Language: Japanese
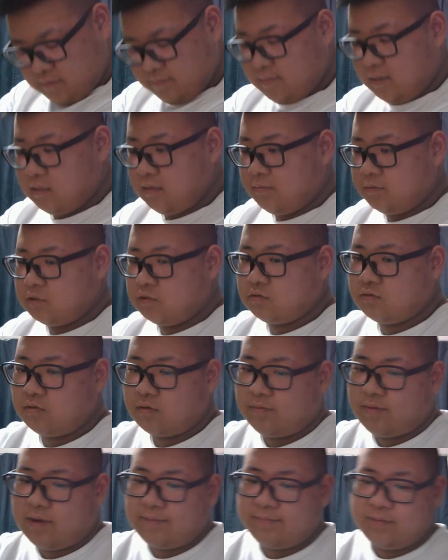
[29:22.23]
まあでもちょっと
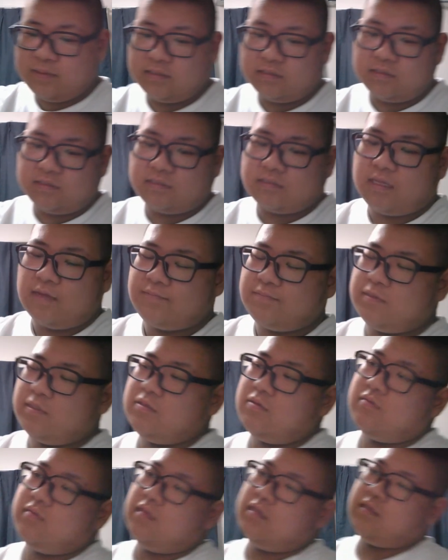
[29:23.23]
俺
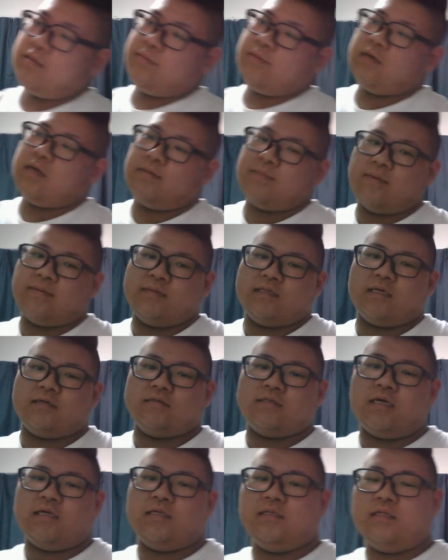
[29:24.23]
ワンピーススタンピードのネタバレあんま見た
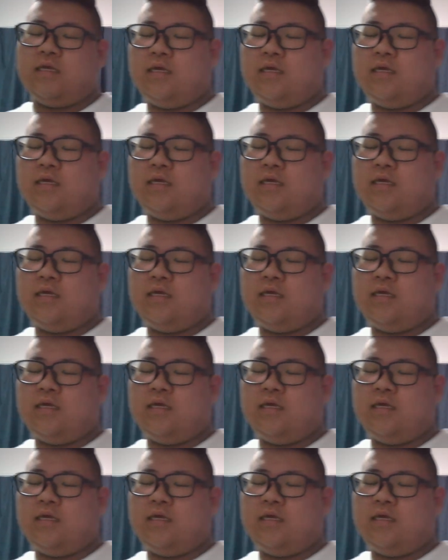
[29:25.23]
くないん